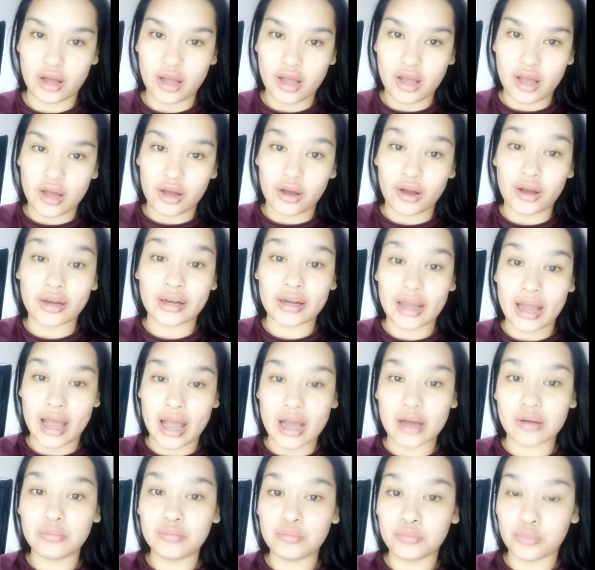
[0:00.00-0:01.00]
ค่อนข้าง
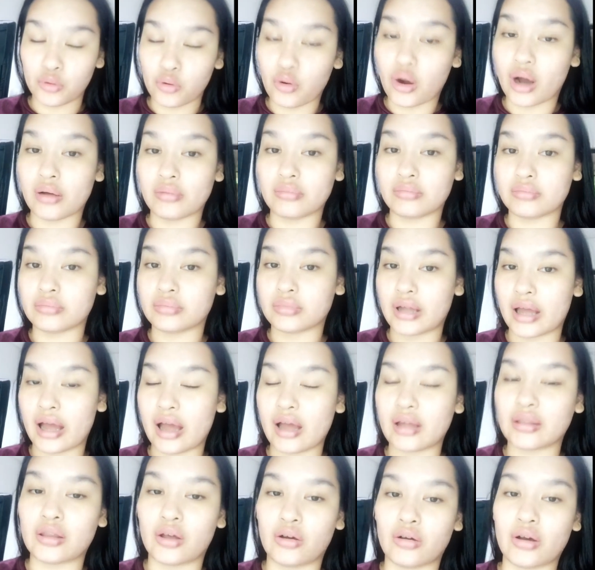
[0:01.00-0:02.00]
บวมนะแต่
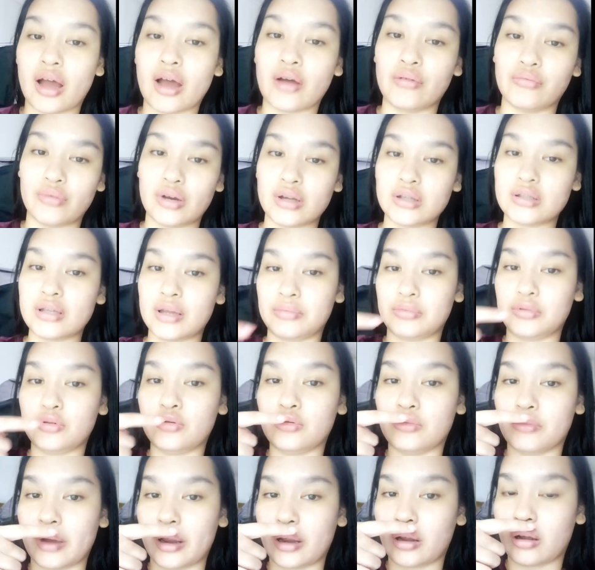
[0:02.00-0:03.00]
ถามว่าเจ็บอยู่ไหม
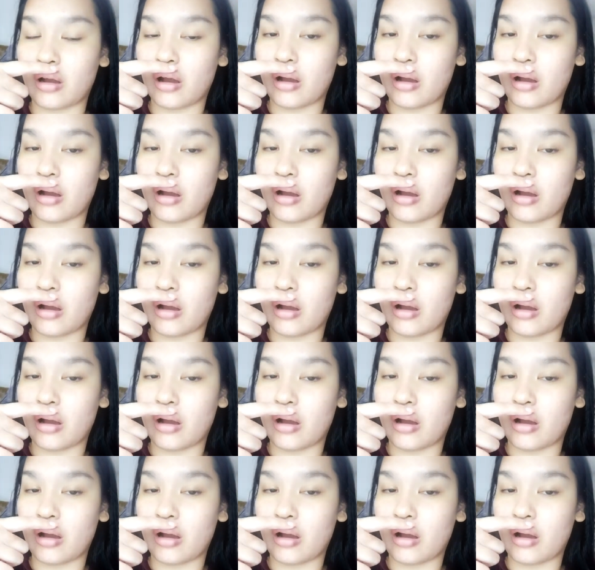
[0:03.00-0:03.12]
ก็